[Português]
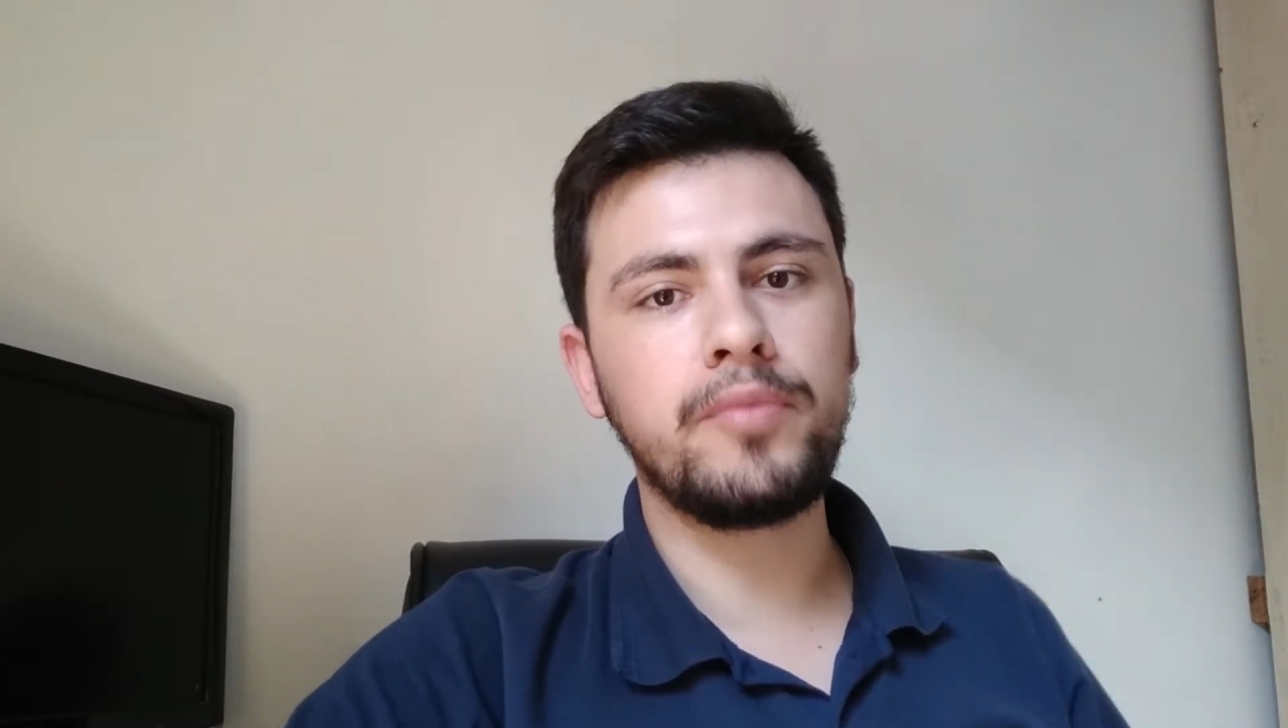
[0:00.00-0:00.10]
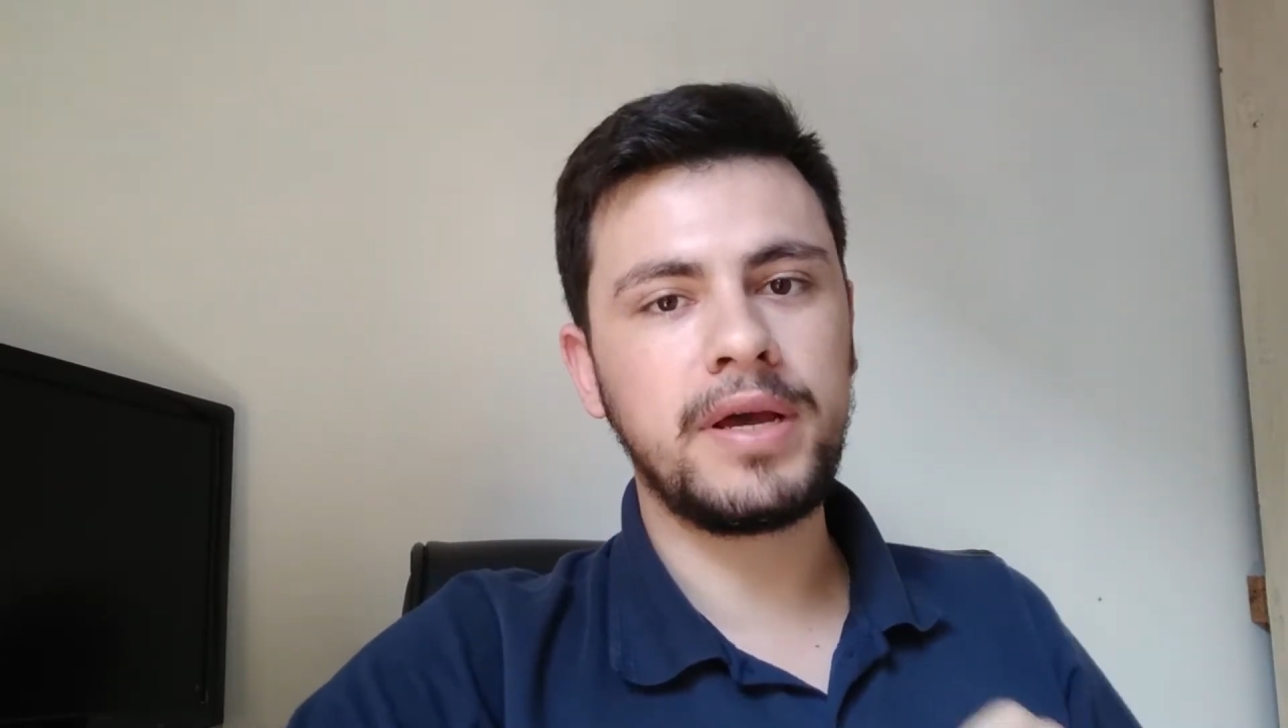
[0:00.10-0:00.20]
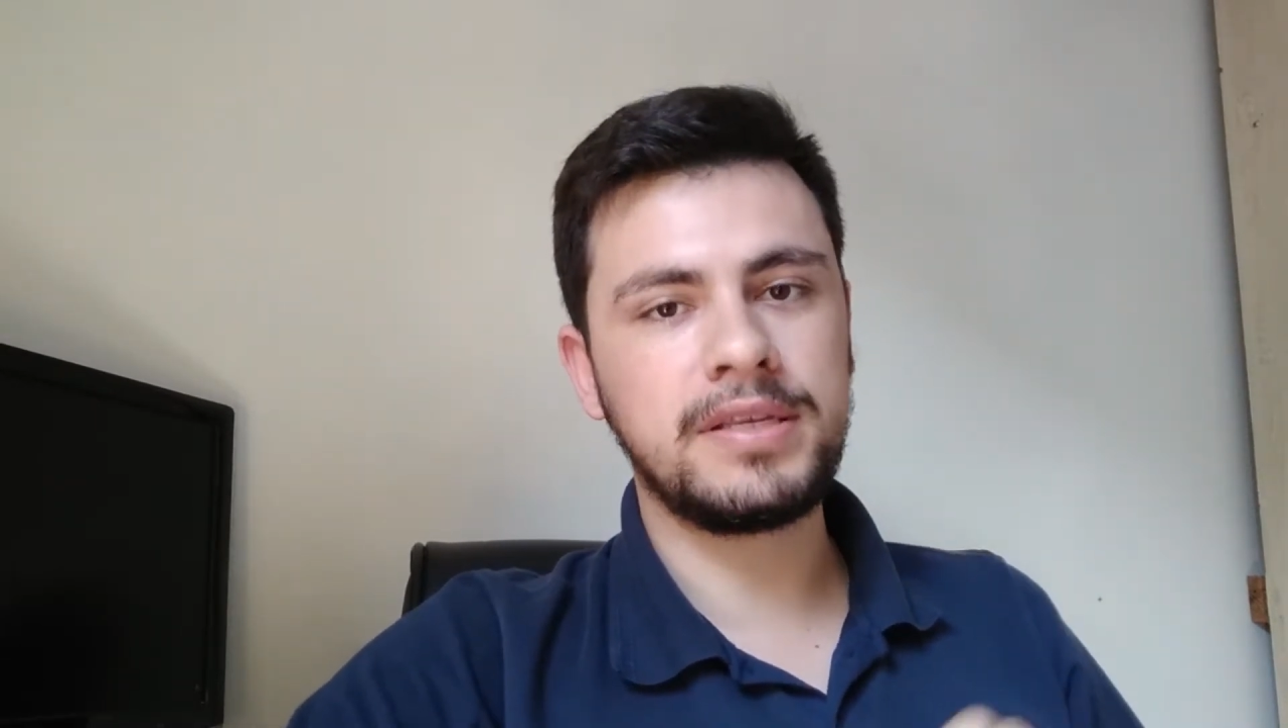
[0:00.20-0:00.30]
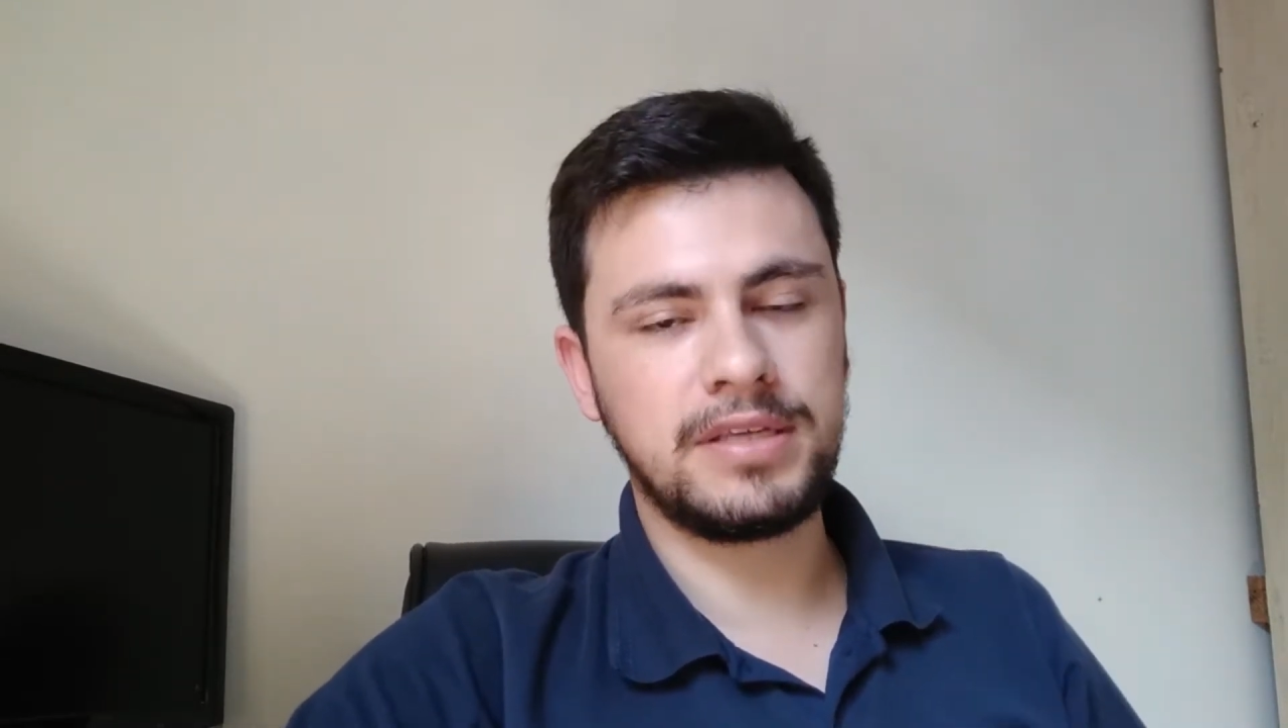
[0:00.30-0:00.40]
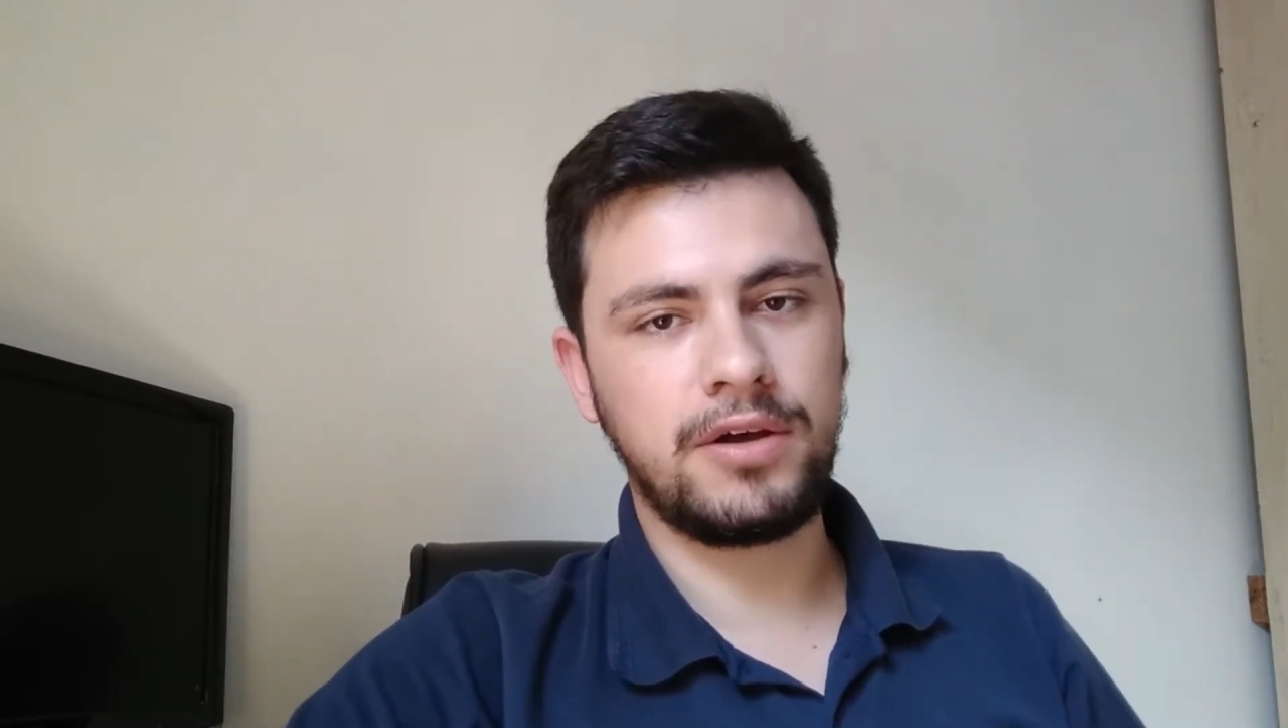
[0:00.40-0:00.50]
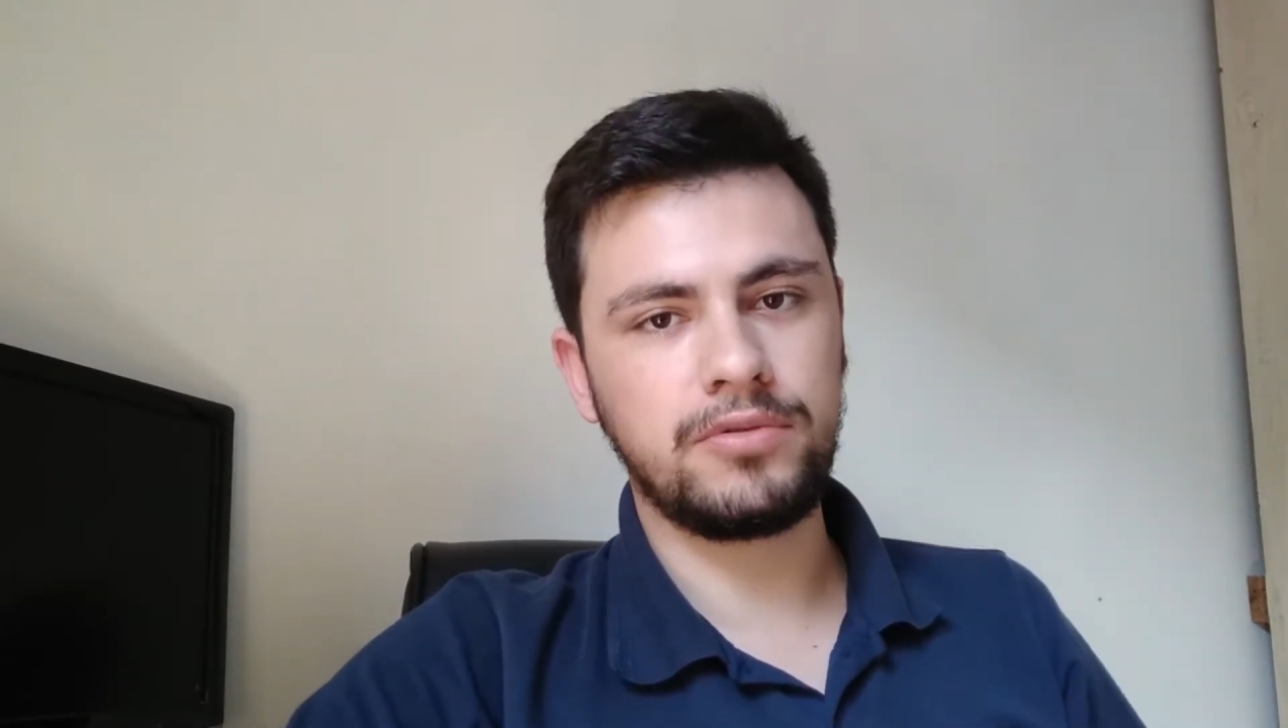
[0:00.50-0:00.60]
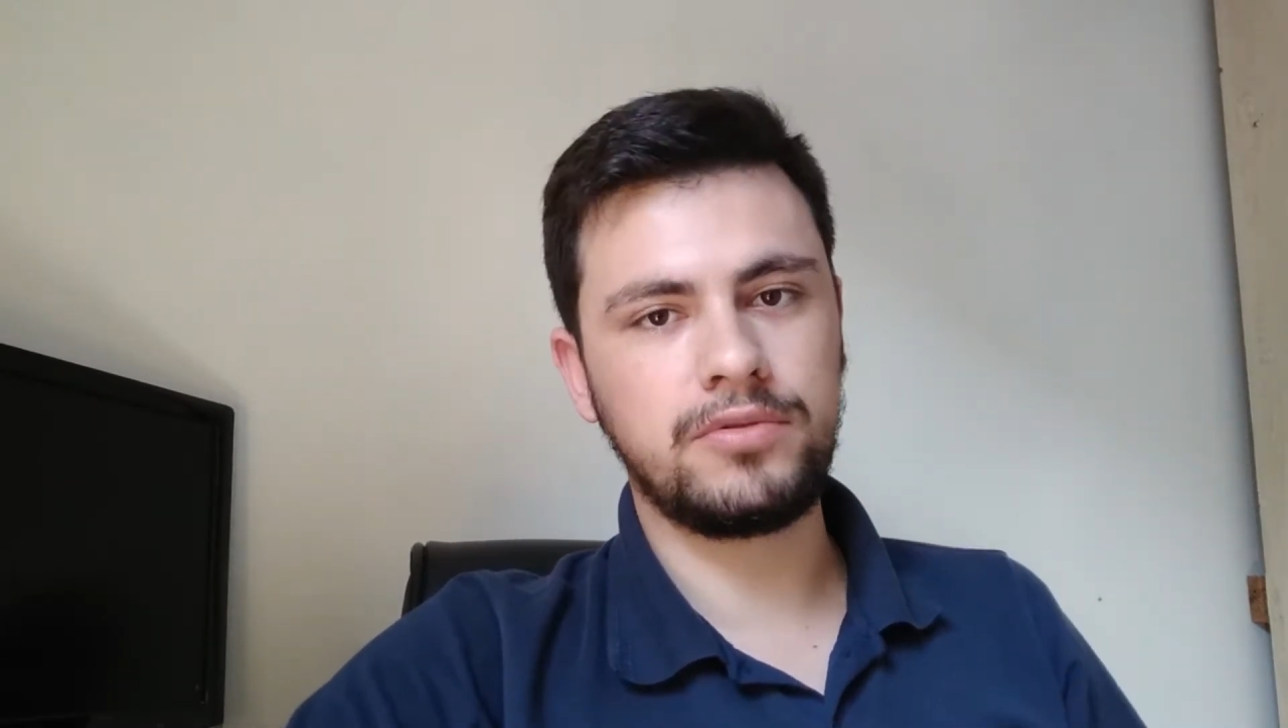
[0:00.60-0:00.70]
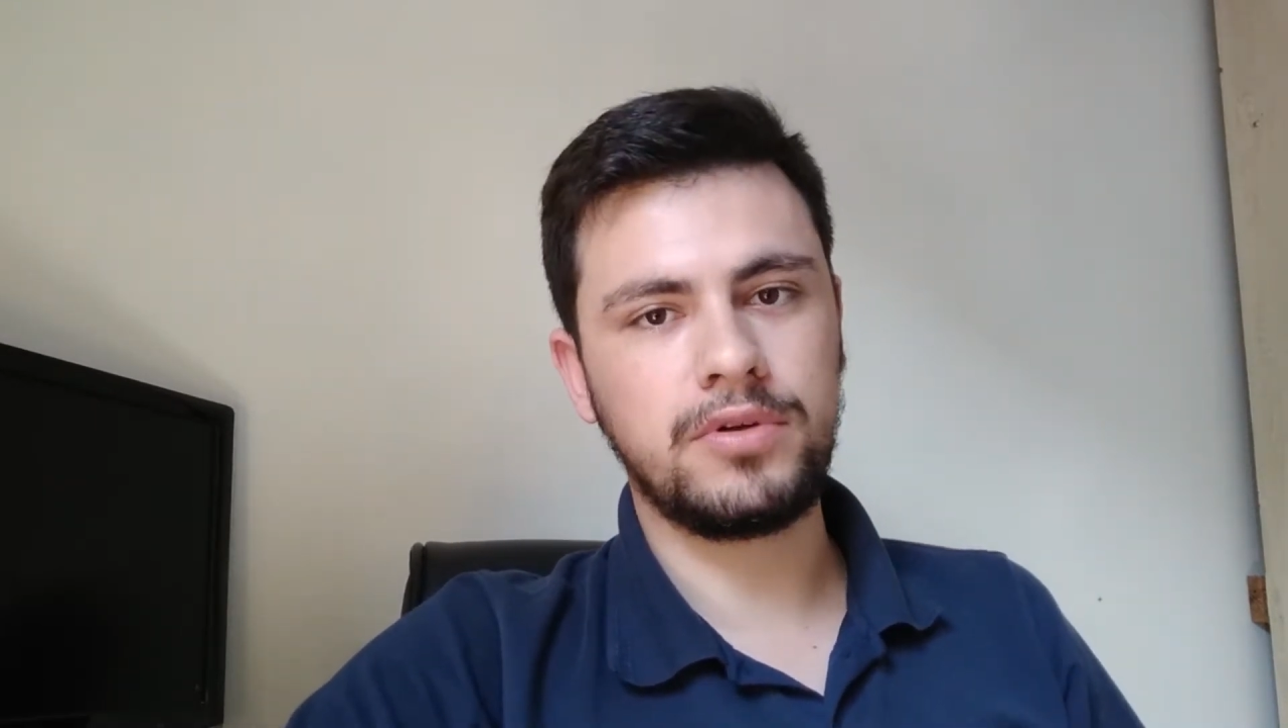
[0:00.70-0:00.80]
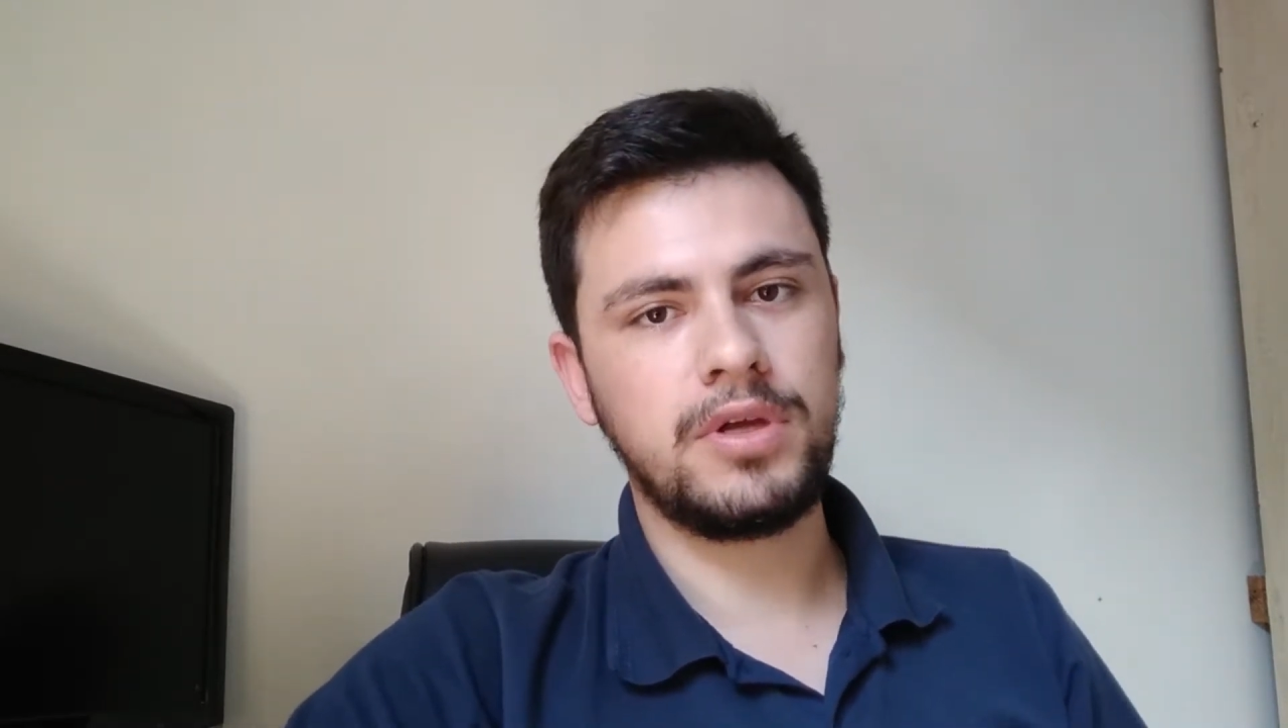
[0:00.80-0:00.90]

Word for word: mais alto,